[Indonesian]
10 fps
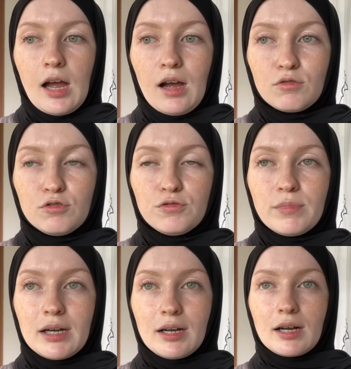aku
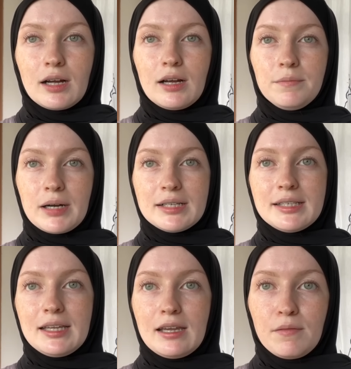cuma
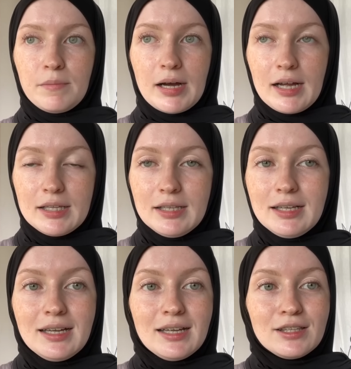merasa nyaman
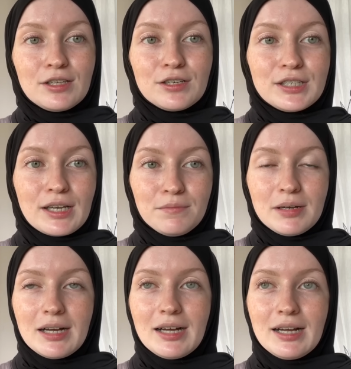terus
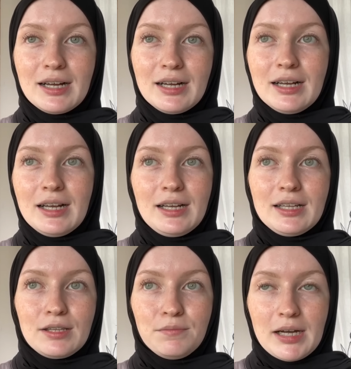sama
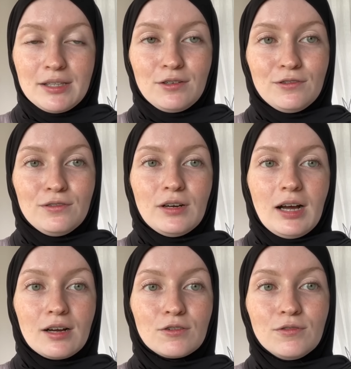temanku,
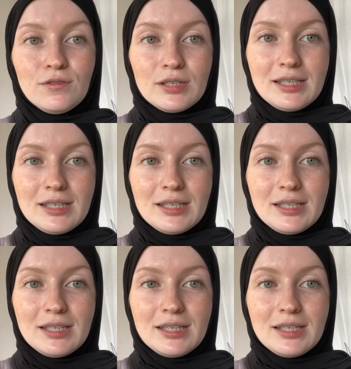aku